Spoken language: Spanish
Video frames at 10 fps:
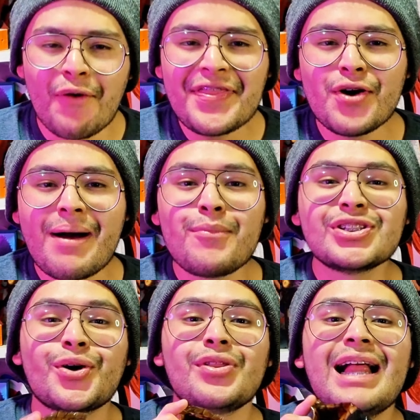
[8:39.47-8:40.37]
bueno, vamos
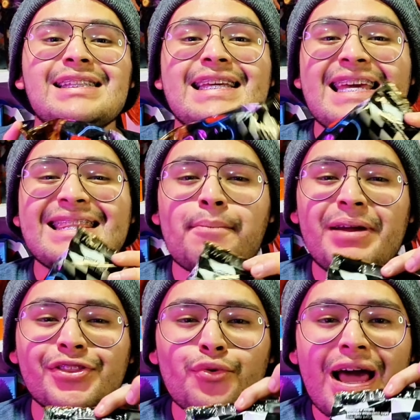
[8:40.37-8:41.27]
con la siguiente
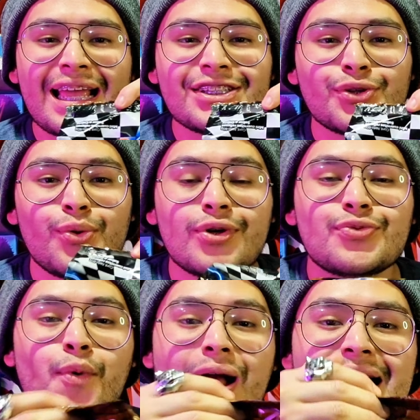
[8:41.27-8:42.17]
apertura que son
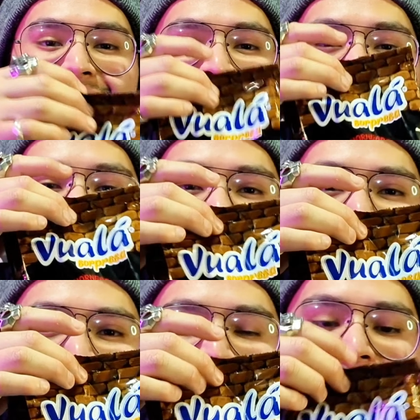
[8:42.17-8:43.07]
los Guará de
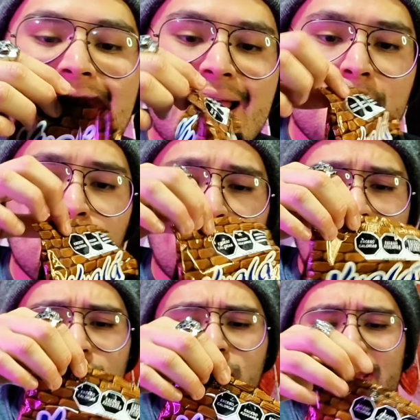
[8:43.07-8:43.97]
Cajeta,
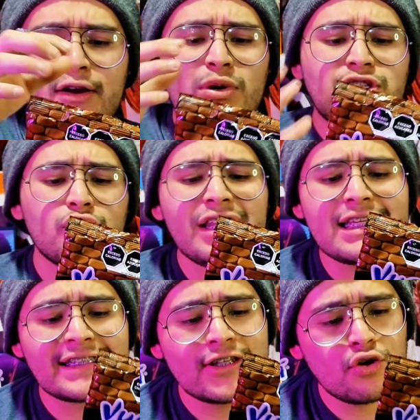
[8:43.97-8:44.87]
bueno, en cuestión de
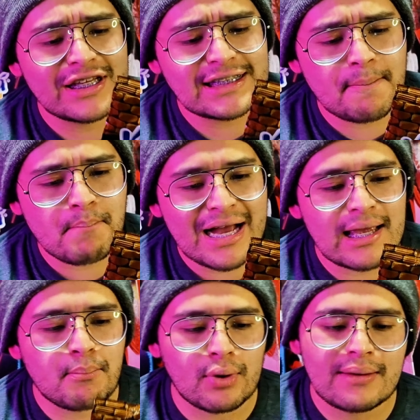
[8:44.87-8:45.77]
diseño de este
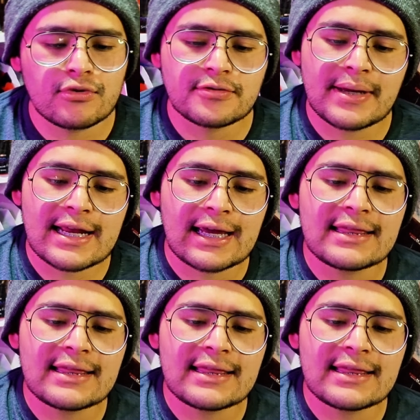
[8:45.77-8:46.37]
empaque podemos ver que